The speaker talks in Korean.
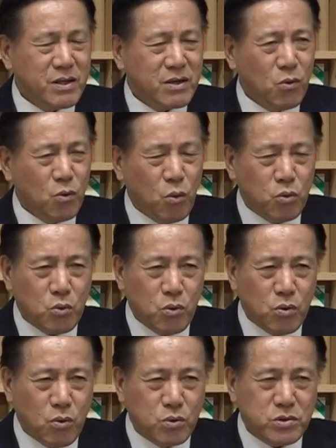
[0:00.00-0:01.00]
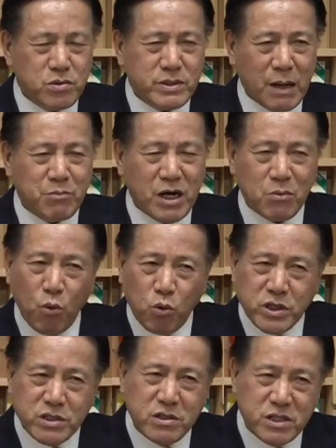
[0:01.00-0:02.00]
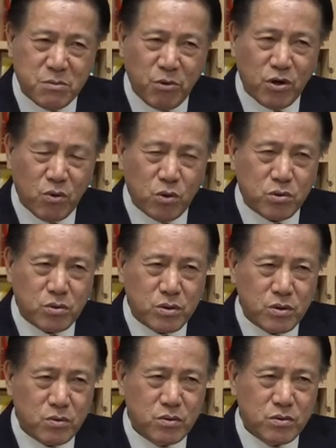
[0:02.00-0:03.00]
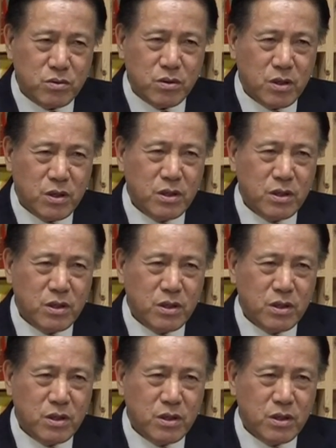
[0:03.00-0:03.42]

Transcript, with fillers: 그 옷, 옷을 잡으려면 옷깃을 집어 옷 그